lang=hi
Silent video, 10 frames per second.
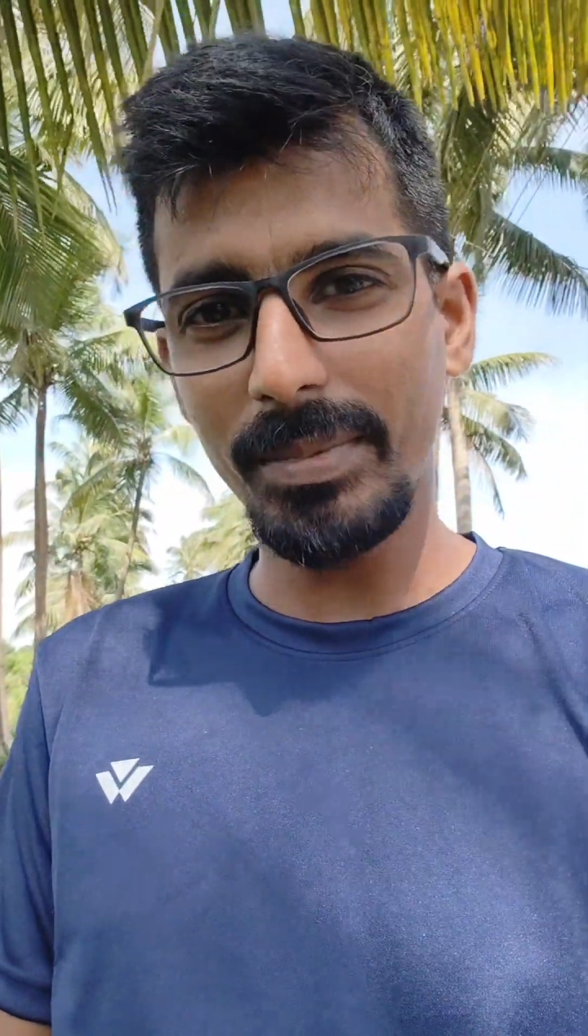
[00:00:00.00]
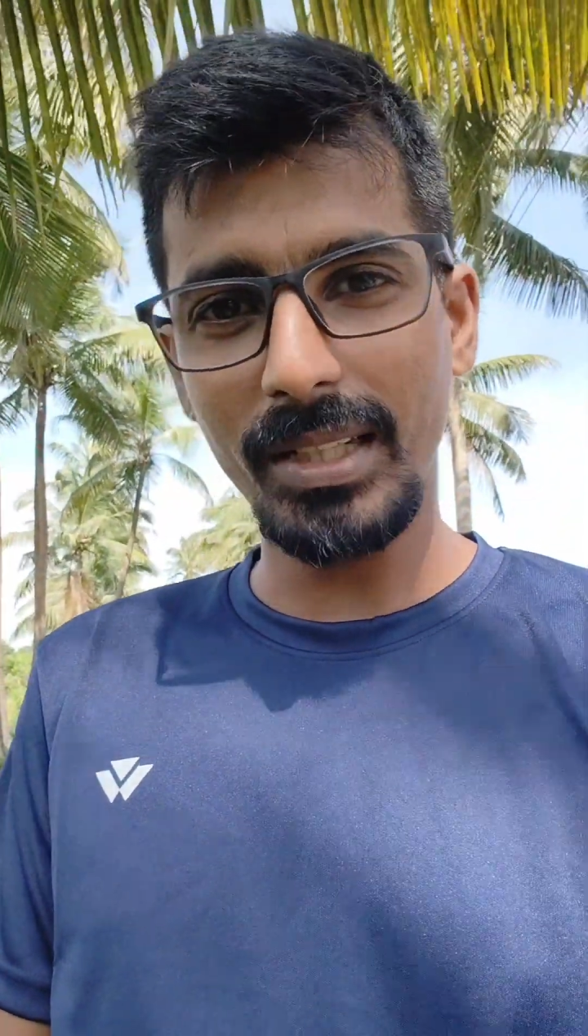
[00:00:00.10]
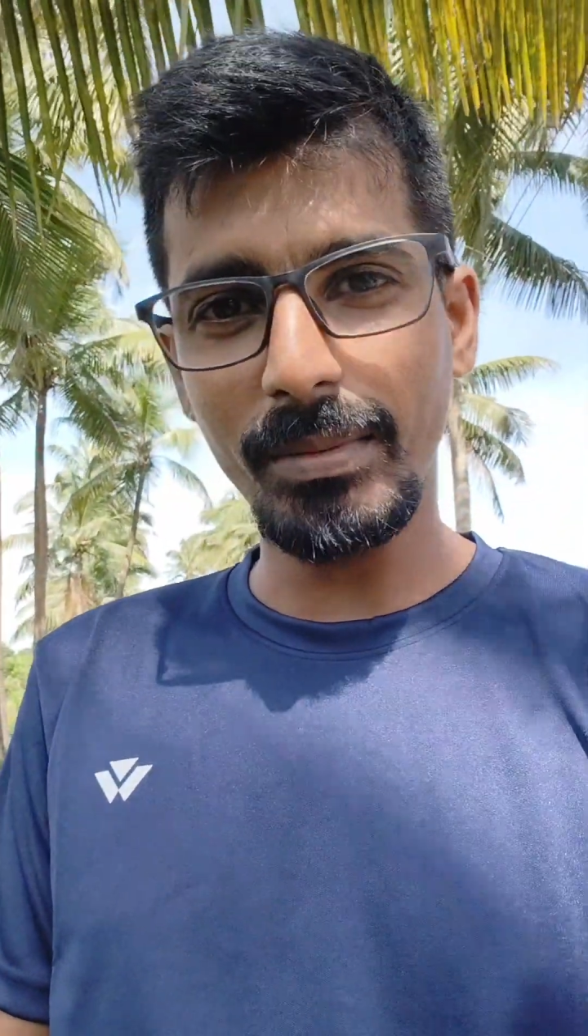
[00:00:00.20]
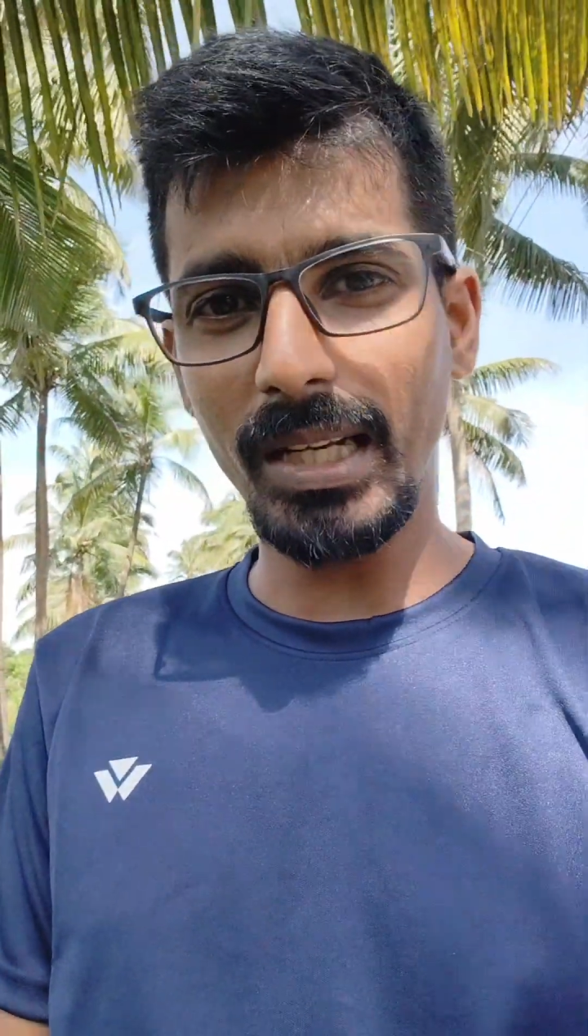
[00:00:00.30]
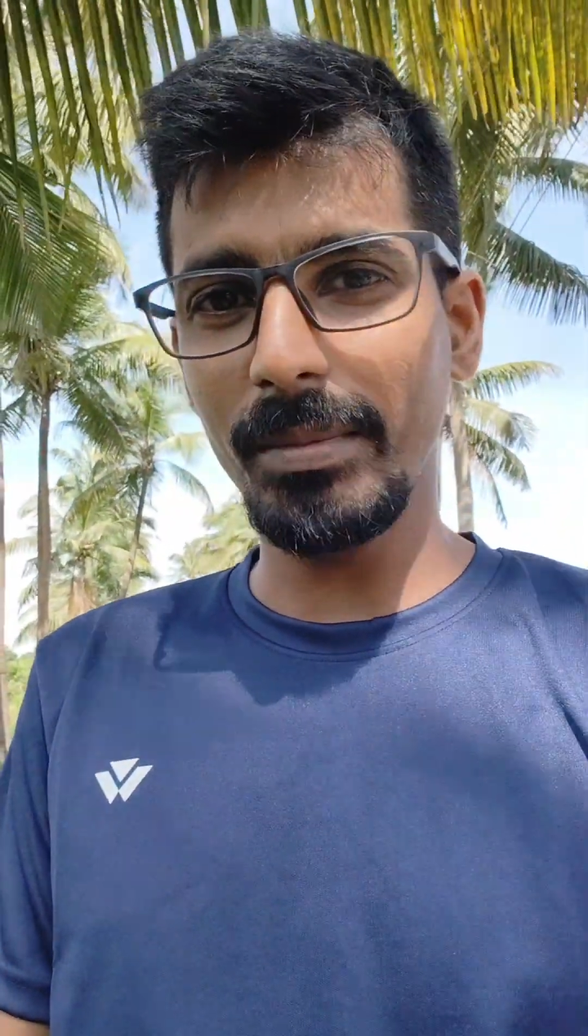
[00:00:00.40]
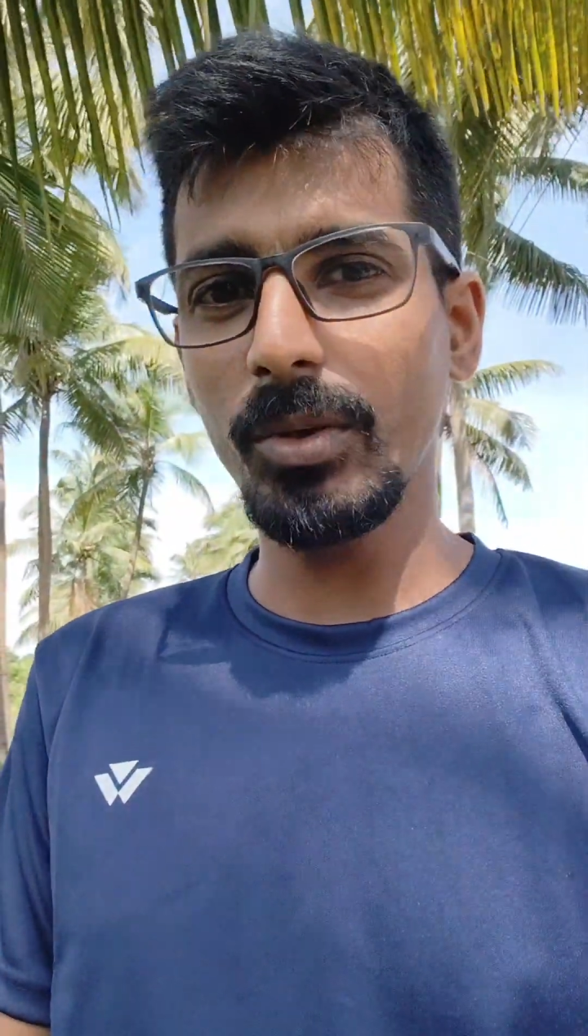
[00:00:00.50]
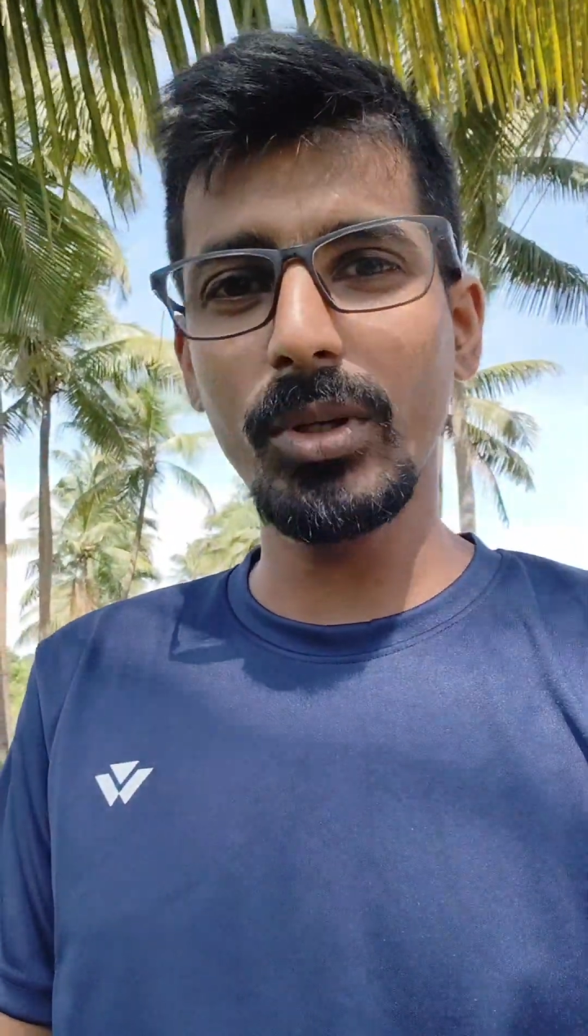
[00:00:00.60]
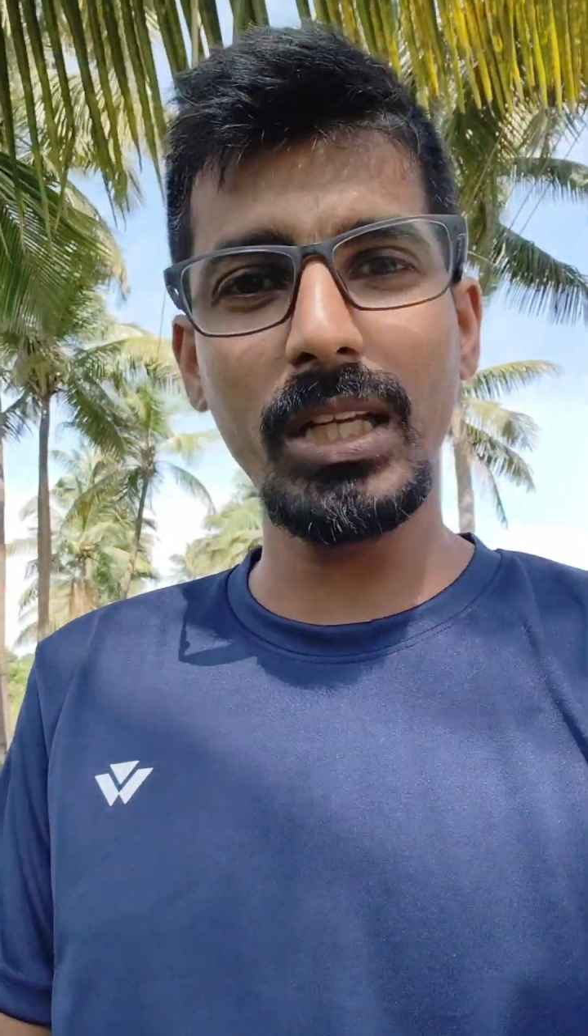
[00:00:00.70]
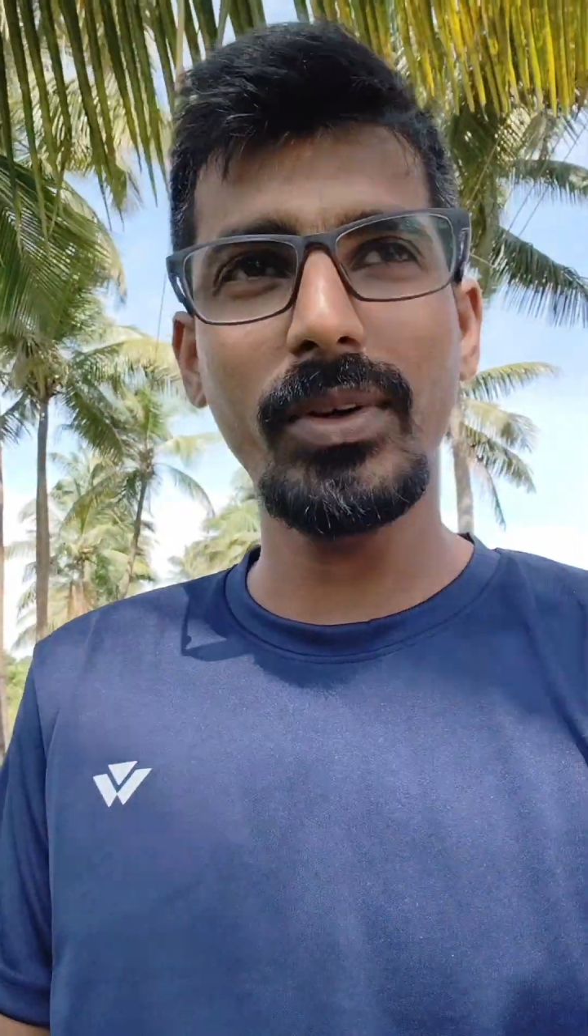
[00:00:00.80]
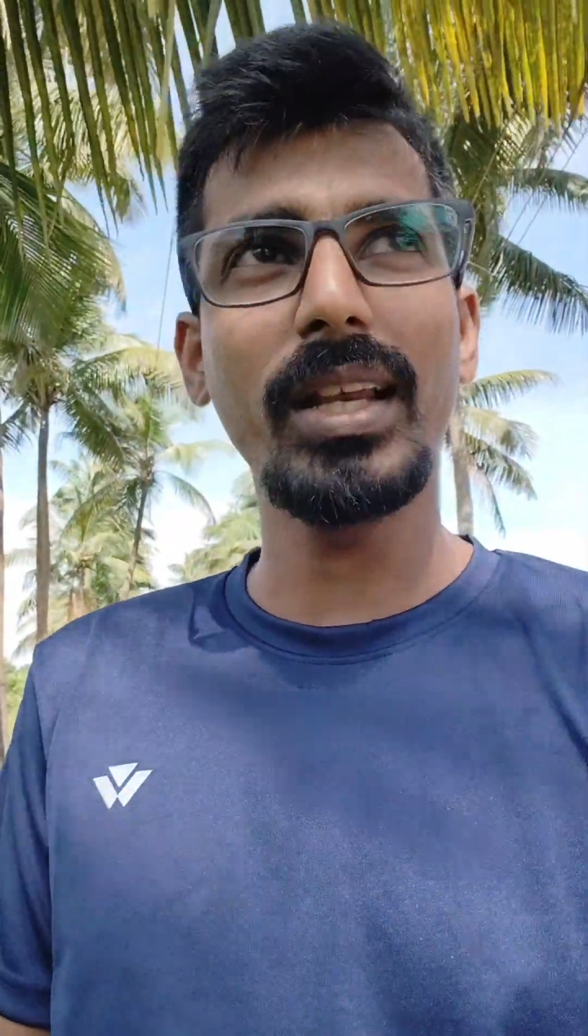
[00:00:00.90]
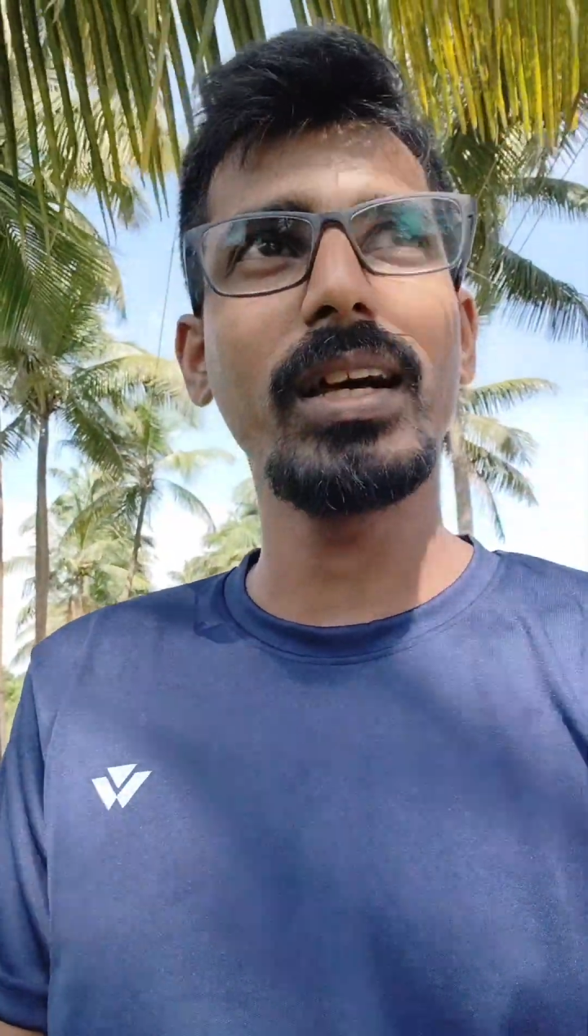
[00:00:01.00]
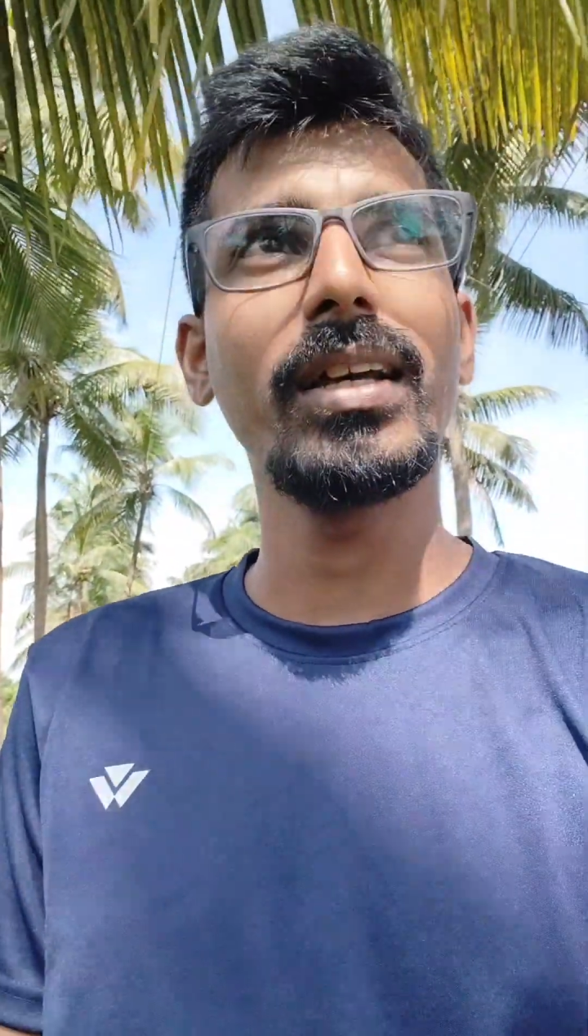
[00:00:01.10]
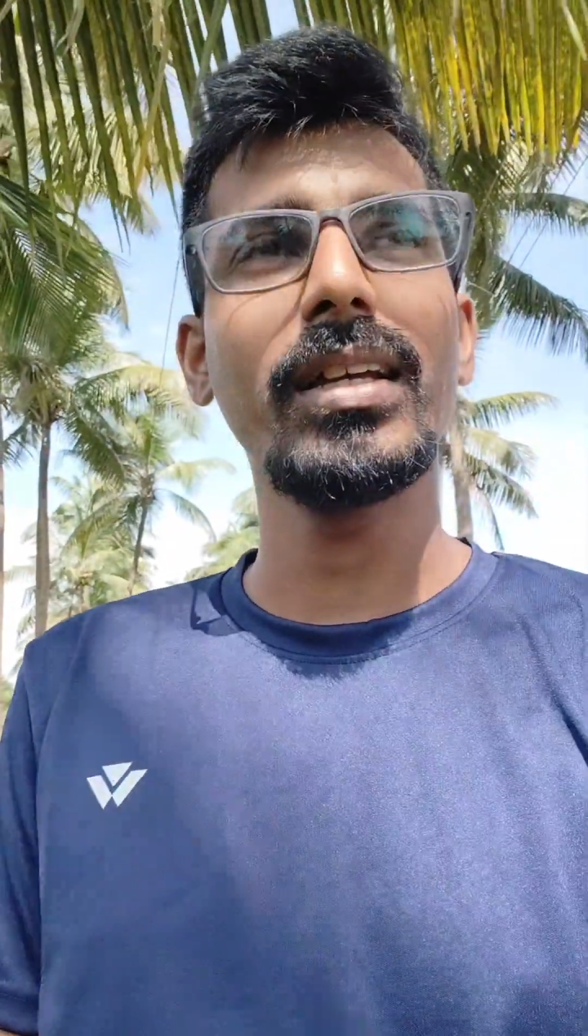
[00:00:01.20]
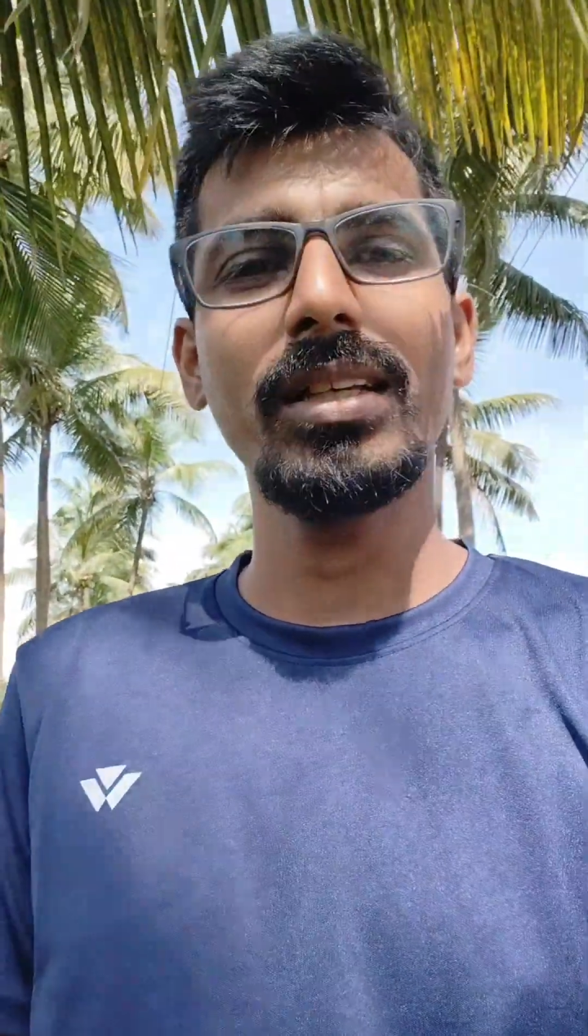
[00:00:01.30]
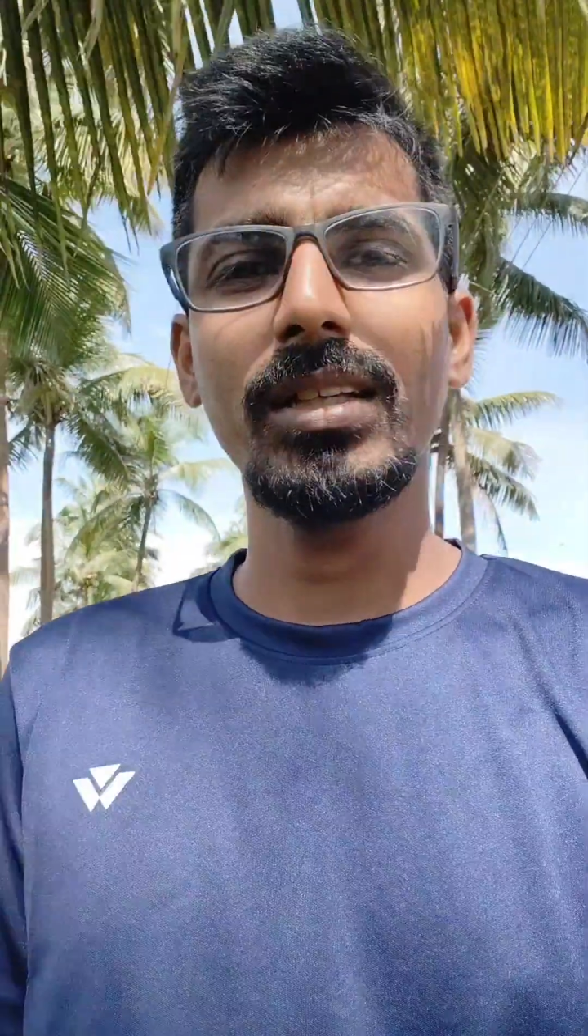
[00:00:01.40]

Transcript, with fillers: के बारे में होने वाला है